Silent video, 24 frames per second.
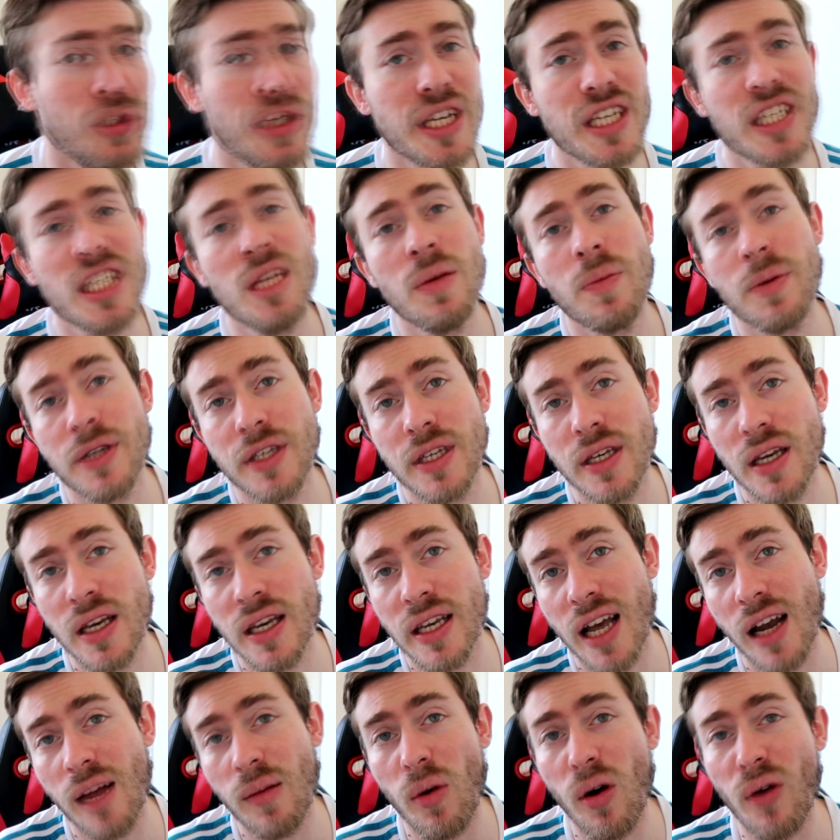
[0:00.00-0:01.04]
Une équipe qui est
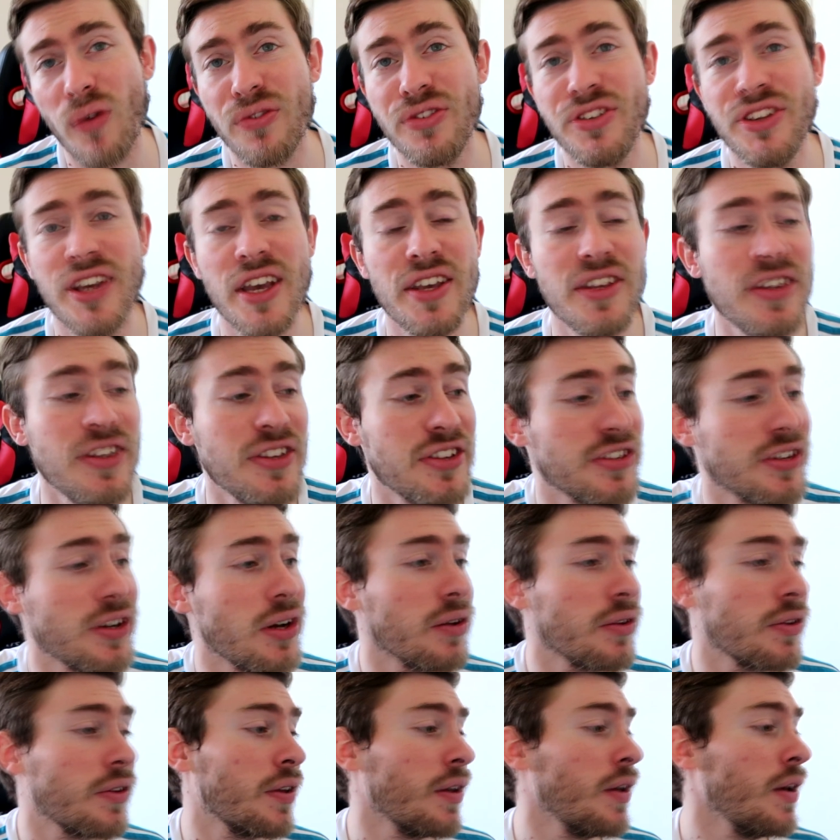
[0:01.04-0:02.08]
également
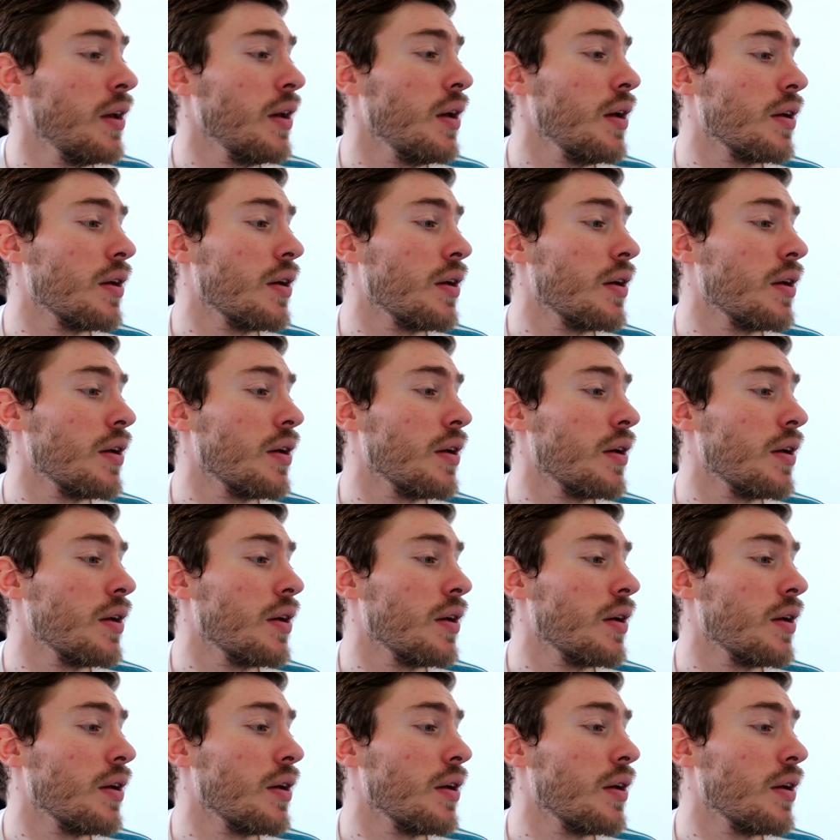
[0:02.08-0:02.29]
vieillissante.